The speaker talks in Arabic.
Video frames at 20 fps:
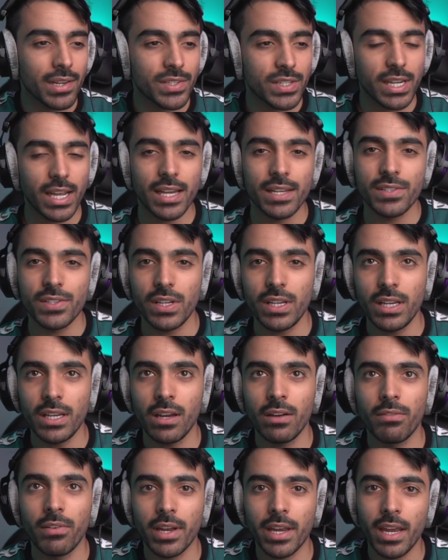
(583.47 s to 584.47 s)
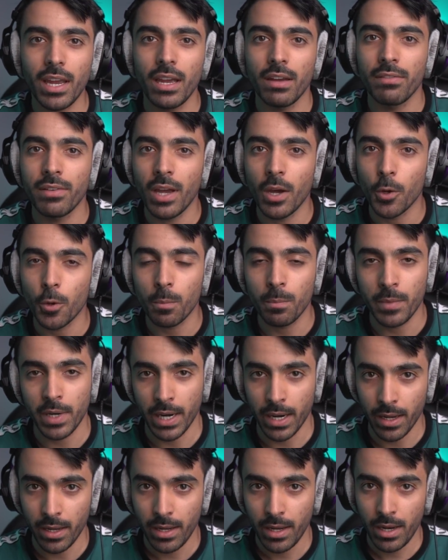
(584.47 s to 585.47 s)
سياسيه فكيف يهرب
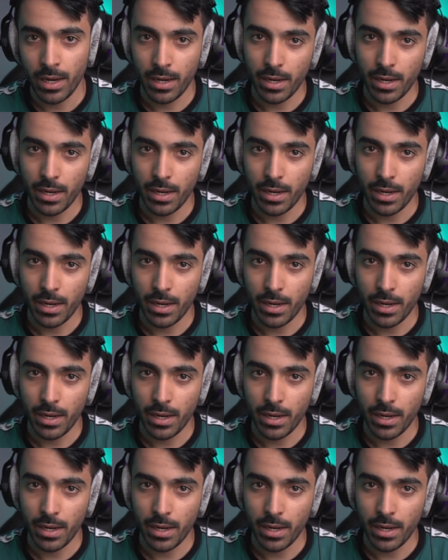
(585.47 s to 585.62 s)
منها.